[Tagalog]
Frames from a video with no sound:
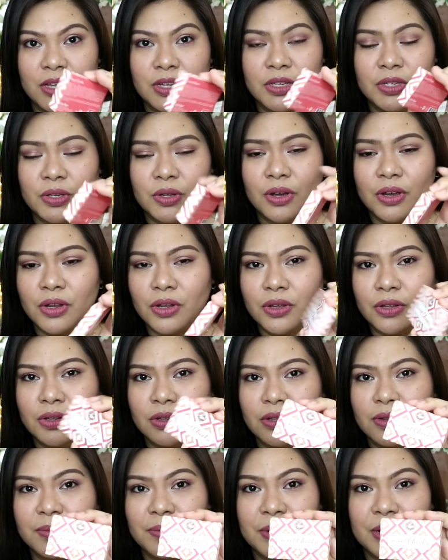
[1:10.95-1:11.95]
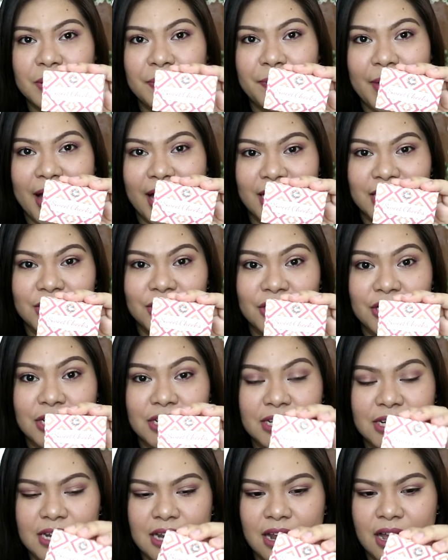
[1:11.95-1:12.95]
So, ang cute ng mga
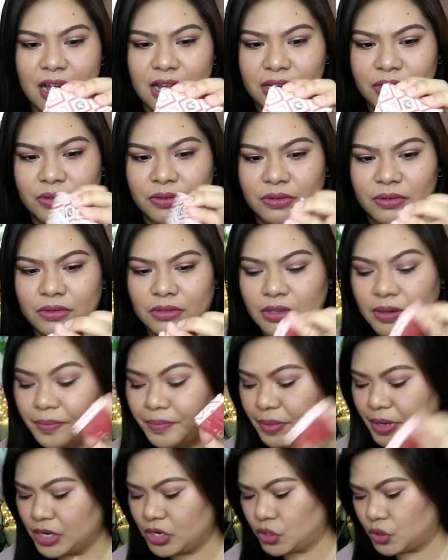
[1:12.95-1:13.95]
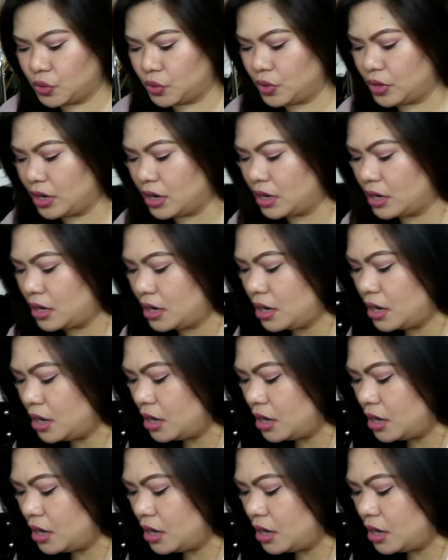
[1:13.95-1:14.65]
packaging nila, no, ng pink sugar.